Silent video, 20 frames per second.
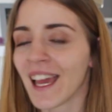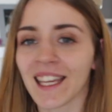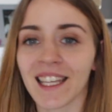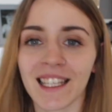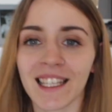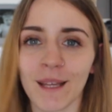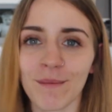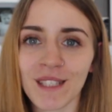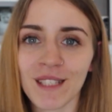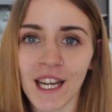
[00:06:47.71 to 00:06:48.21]

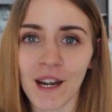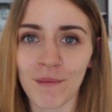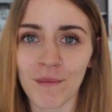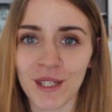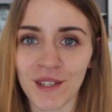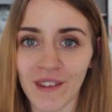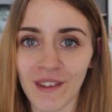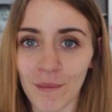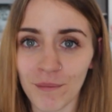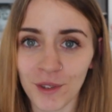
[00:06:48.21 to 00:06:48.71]
Ja tam staram
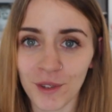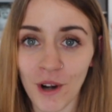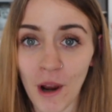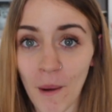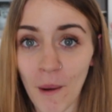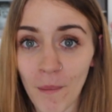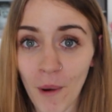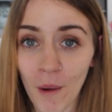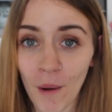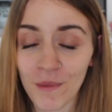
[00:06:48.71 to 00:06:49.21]
się Wam
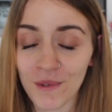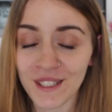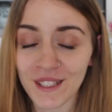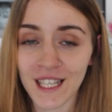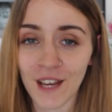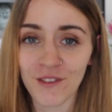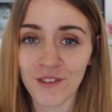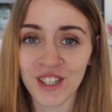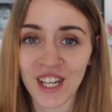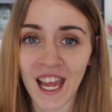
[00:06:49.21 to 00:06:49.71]
trochę pomóc
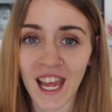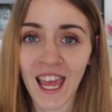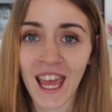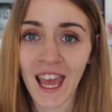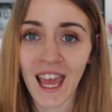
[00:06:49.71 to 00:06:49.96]
zawsze,